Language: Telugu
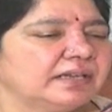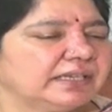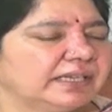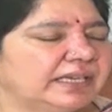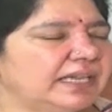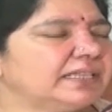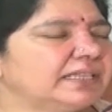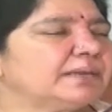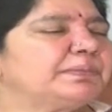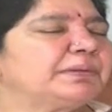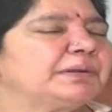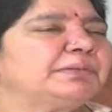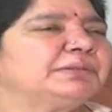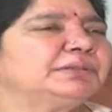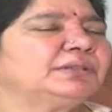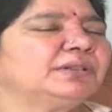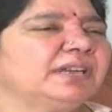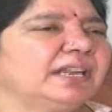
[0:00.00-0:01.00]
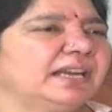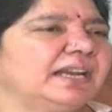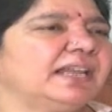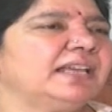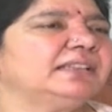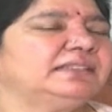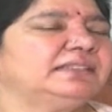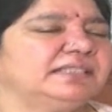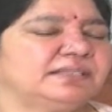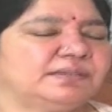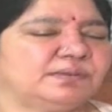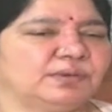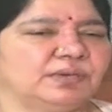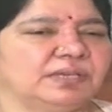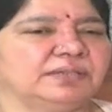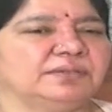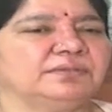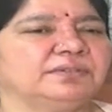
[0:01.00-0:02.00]
కేంద్ర ప్రభుత్వం నిర్ణయం
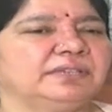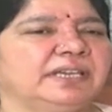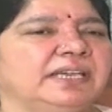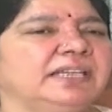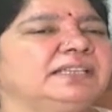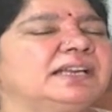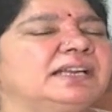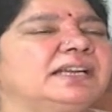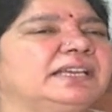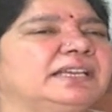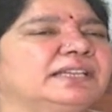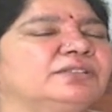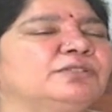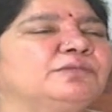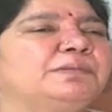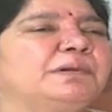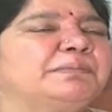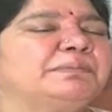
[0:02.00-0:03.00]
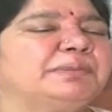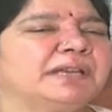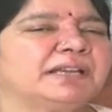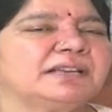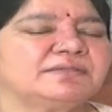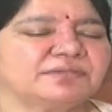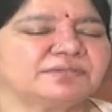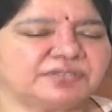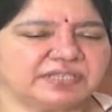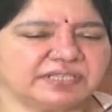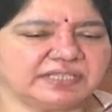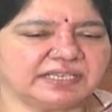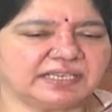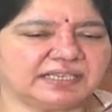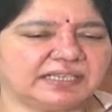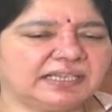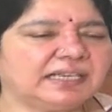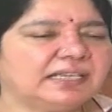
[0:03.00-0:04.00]
తీసుకోలేదు కేంద్రానికి ఎందుకు పంపించాల్సి వచ్చింది
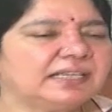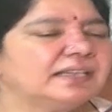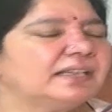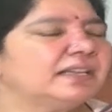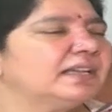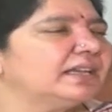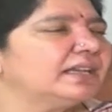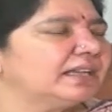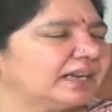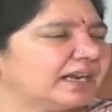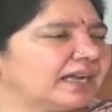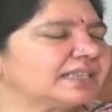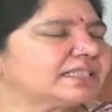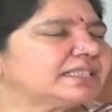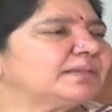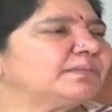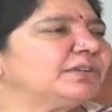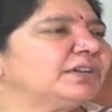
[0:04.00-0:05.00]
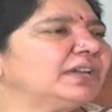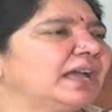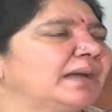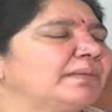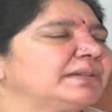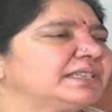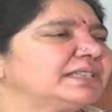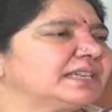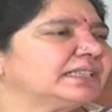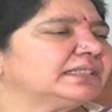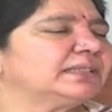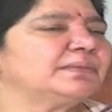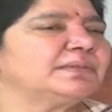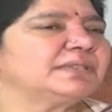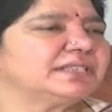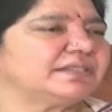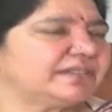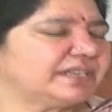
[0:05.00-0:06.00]
అంటే రాష్ట్రంలో యాభై శాతం
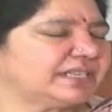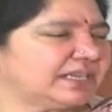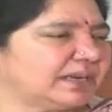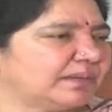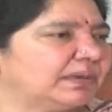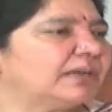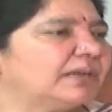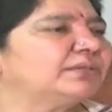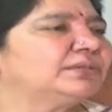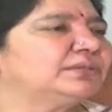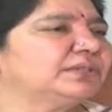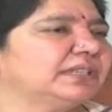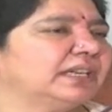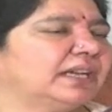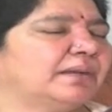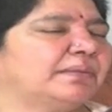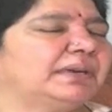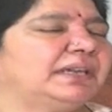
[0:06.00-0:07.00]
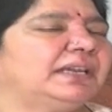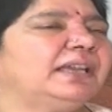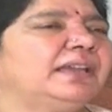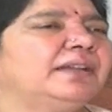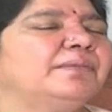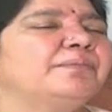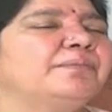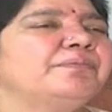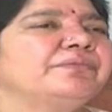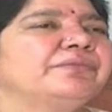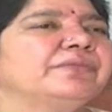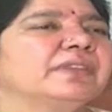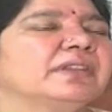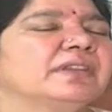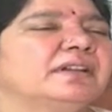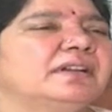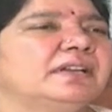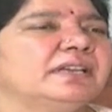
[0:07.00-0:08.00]
రిజర్వేషన్ అమలవుతుంది కాబట్టి
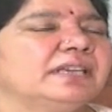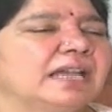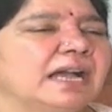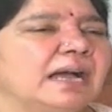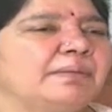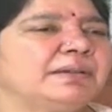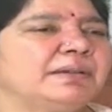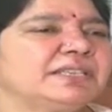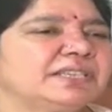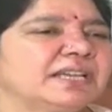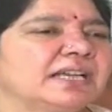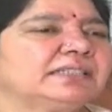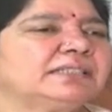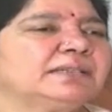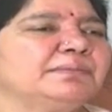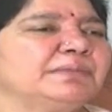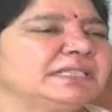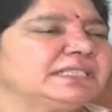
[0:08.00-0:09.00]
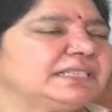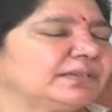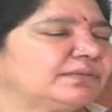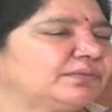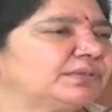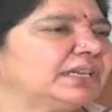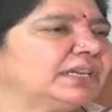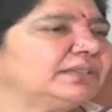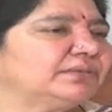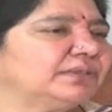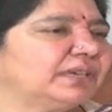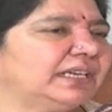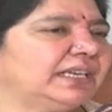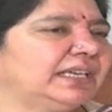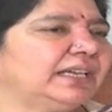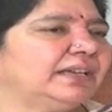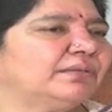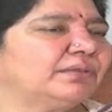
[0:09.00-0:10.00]
యాభై శాతం మించకూడదు అని
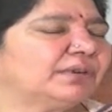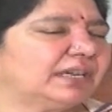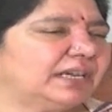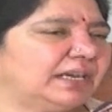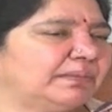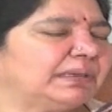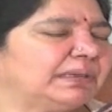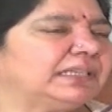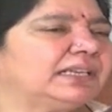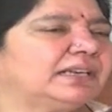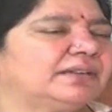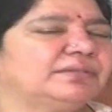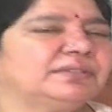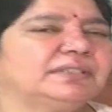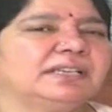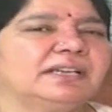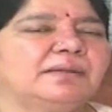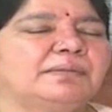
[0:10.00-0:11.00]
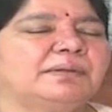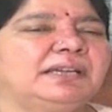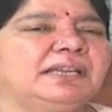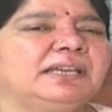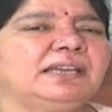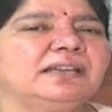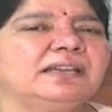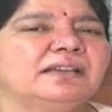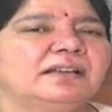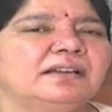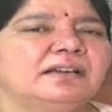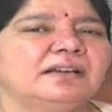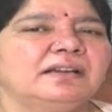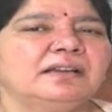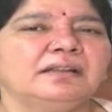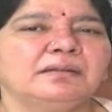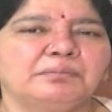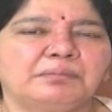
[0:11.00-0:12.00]
ఒక నిబంధన ఉంది కాబట్టి
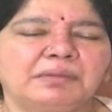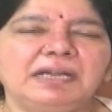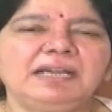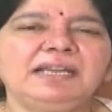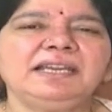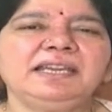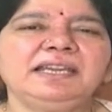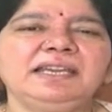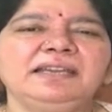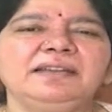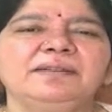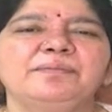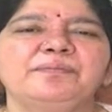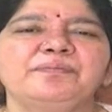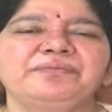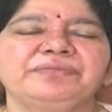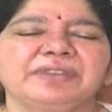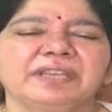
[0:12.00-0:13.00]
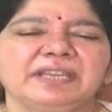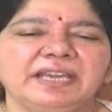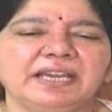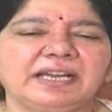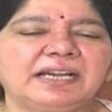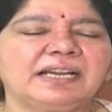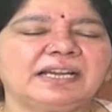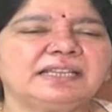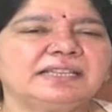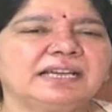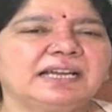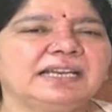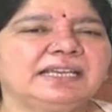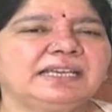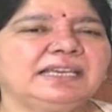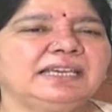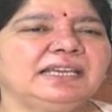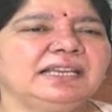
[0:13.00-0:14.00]
మళ్ళీ ఎక్కడ
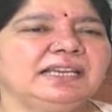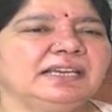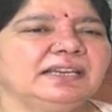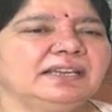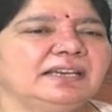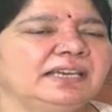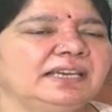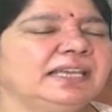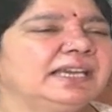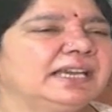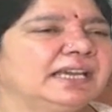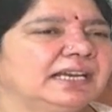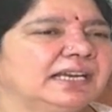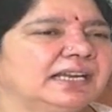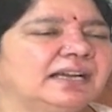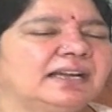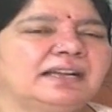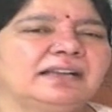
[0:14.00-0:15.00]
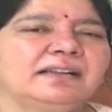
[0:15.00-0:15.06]
దానికి లీగల్గా